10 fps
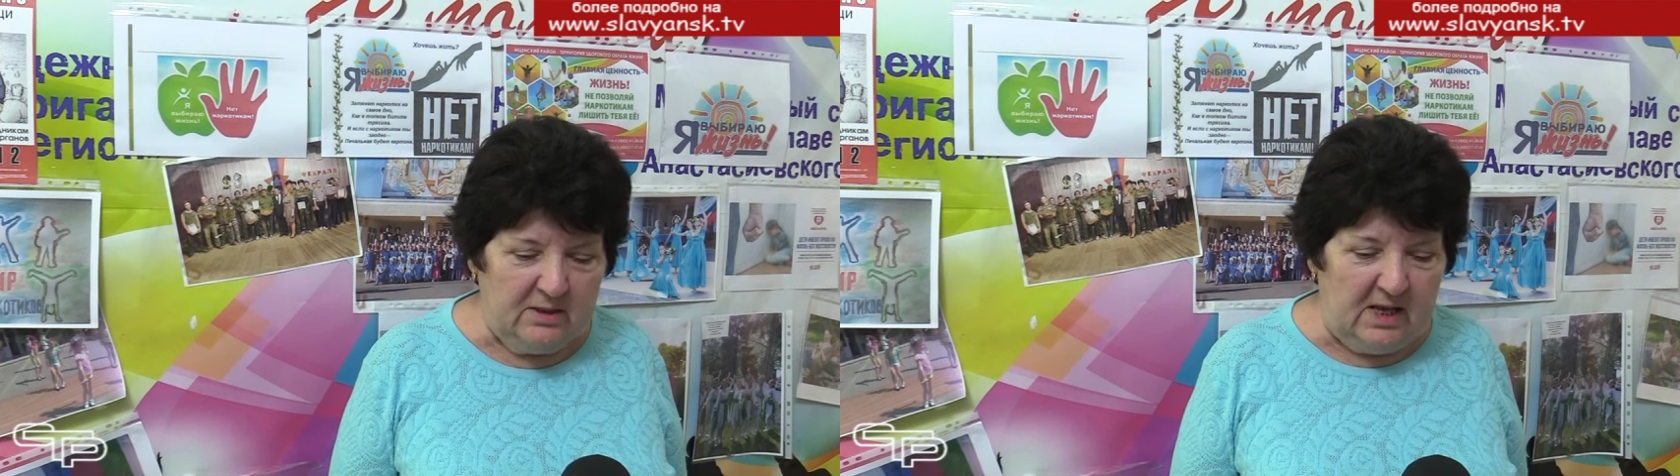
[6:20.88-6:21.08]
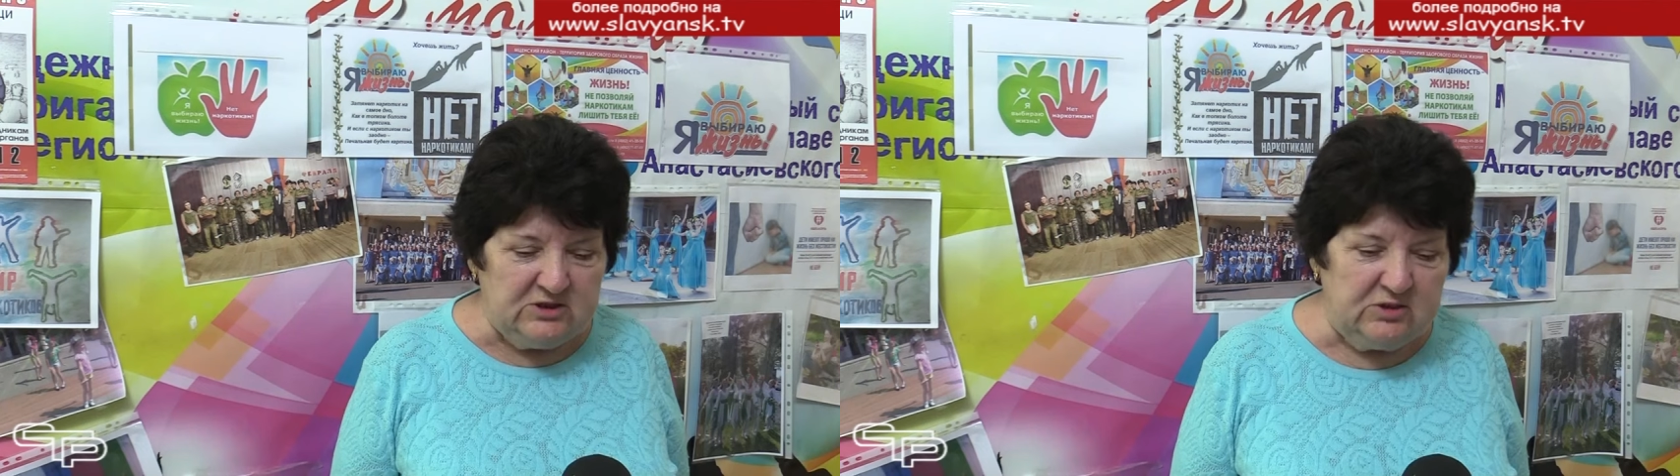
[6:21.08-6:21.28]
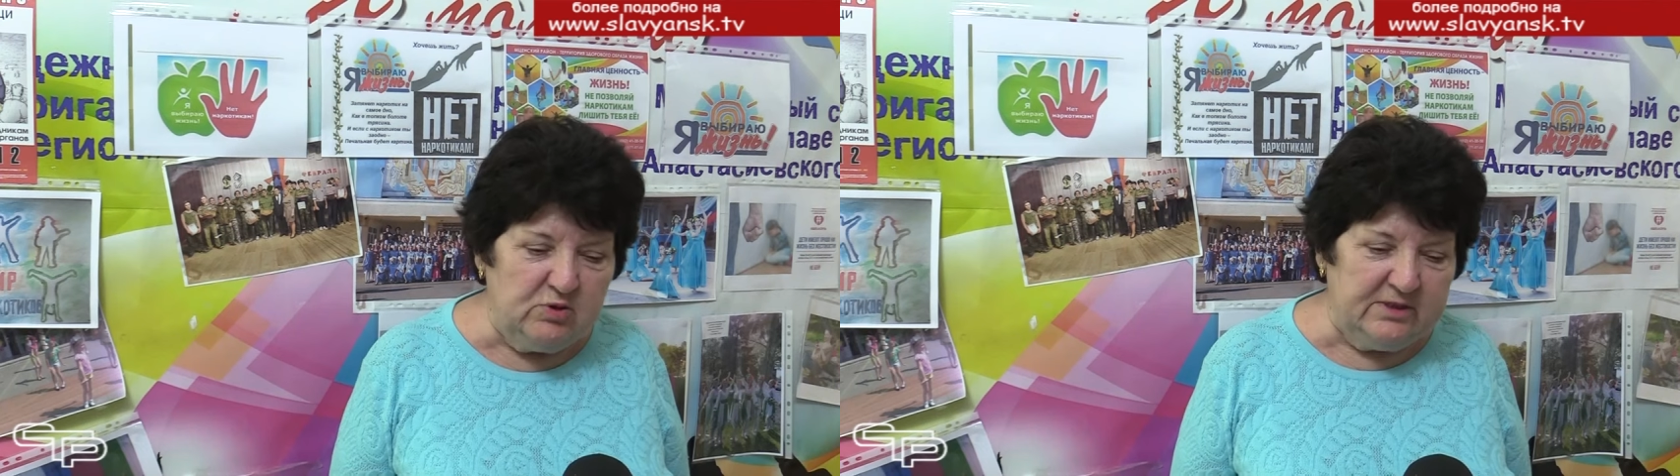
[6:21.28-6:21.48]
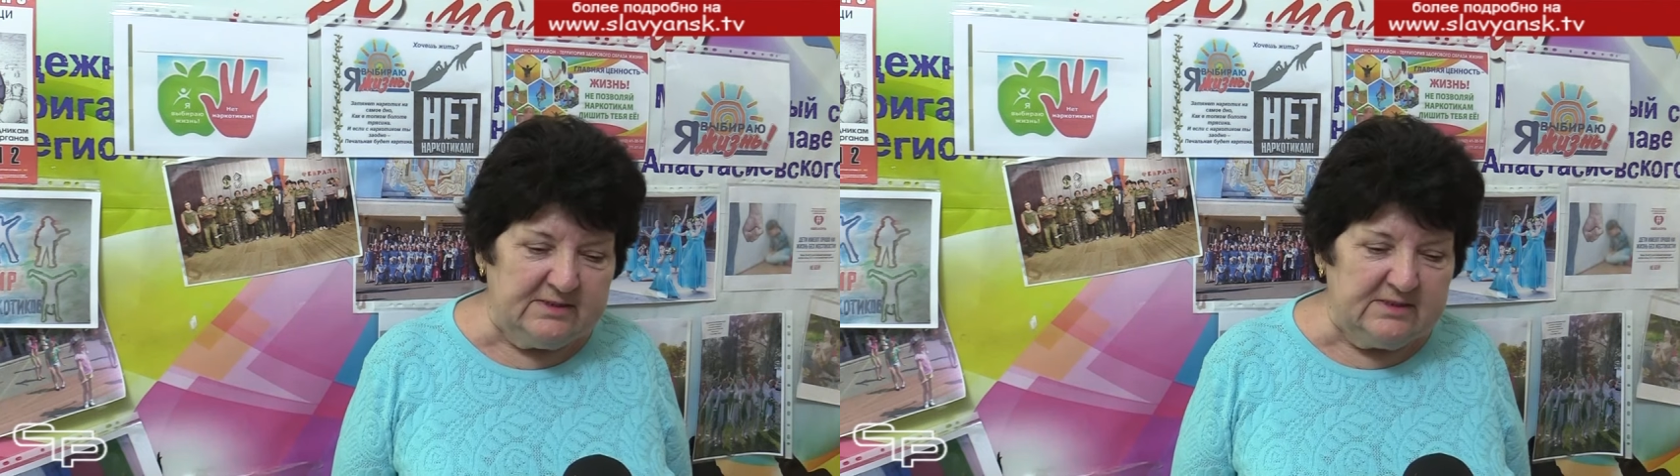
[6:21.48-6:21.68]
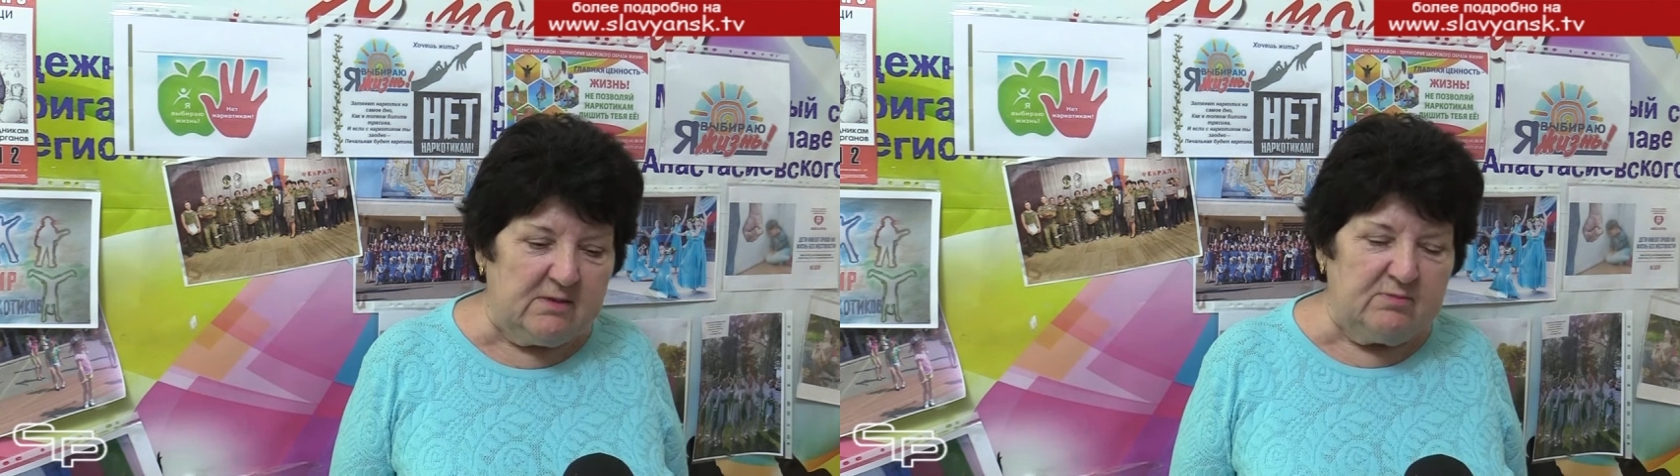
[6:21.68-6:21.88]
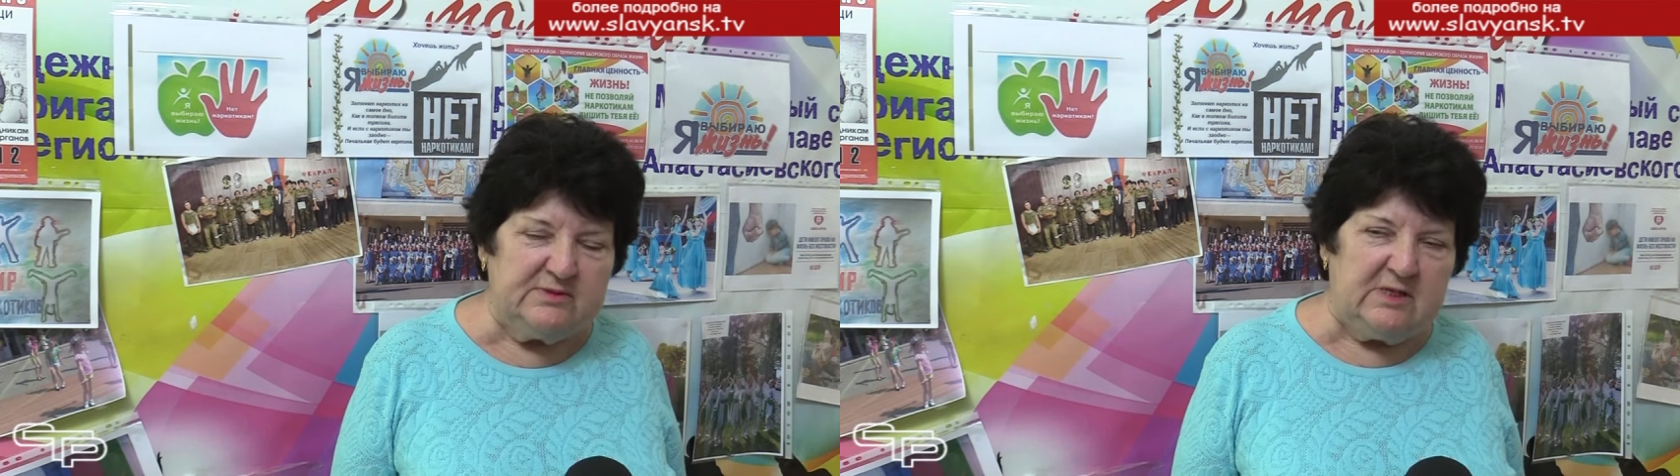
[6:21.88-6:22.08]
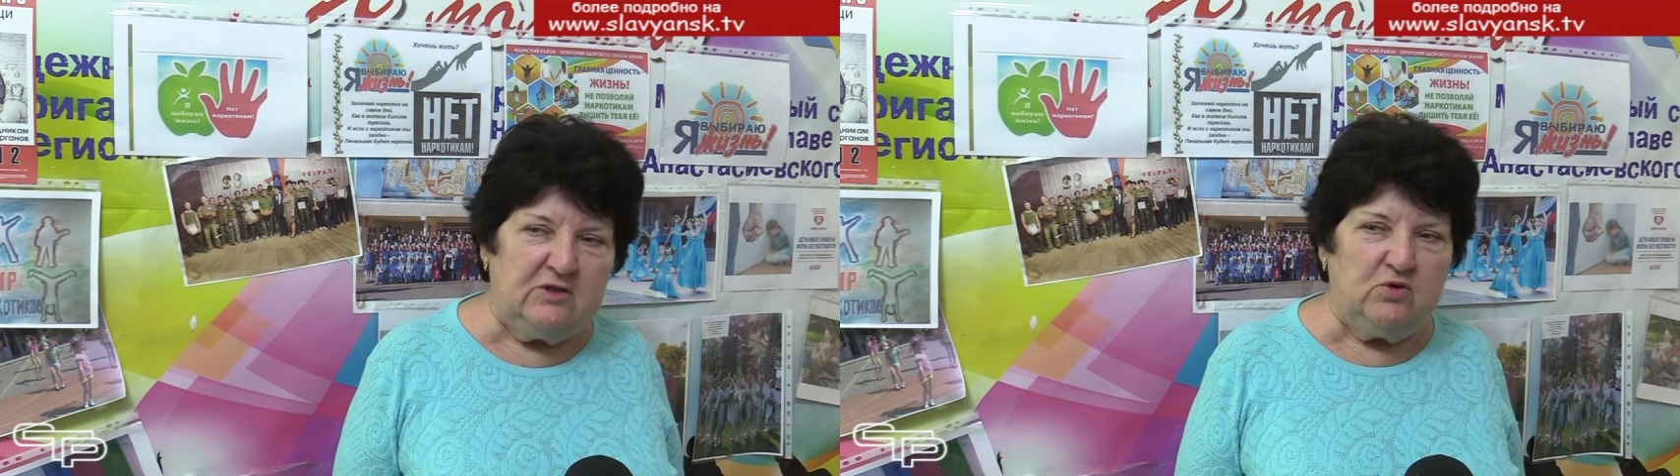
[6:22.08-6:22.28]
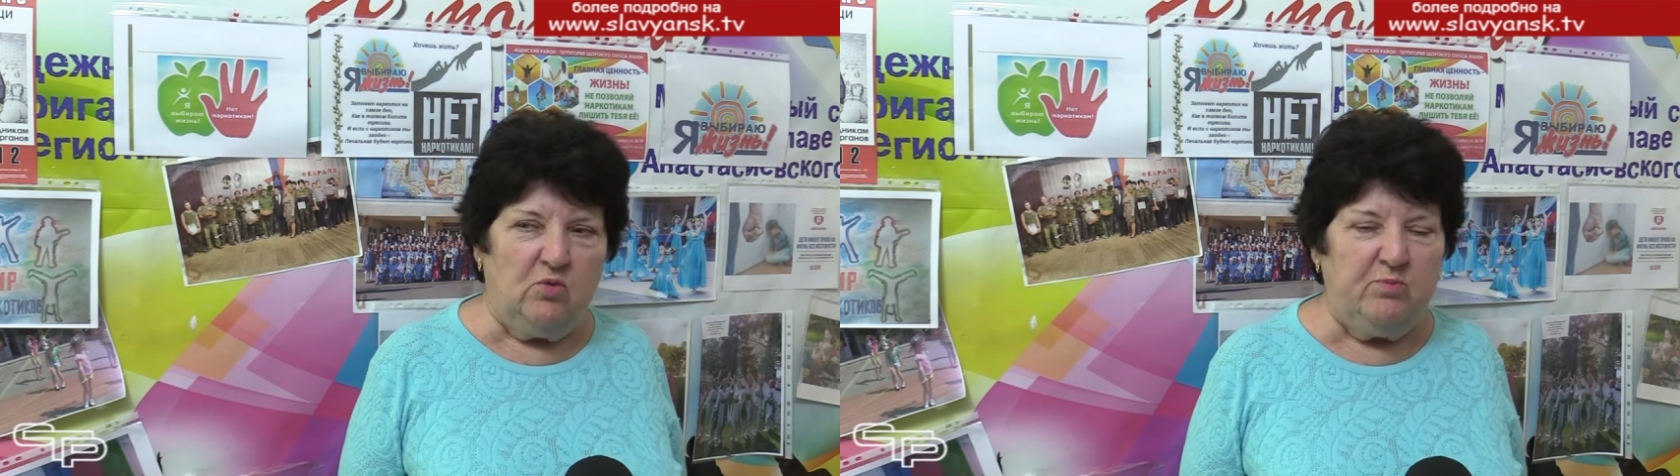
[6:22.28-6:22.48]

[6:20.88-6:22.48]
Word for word: Нашему детскому саду